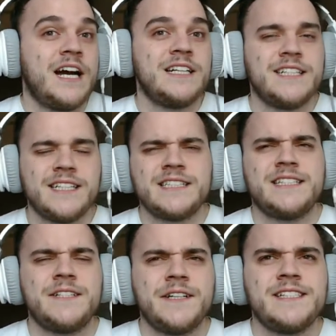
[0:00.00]
Chociaż
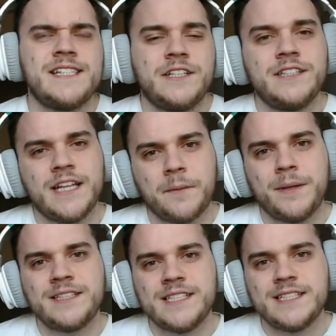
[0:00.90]
z drugiej strony tak
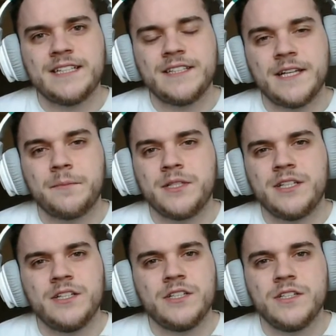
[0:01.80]
patrzysz na to i tak
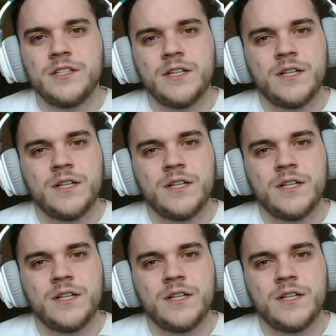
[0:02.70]
myślisz.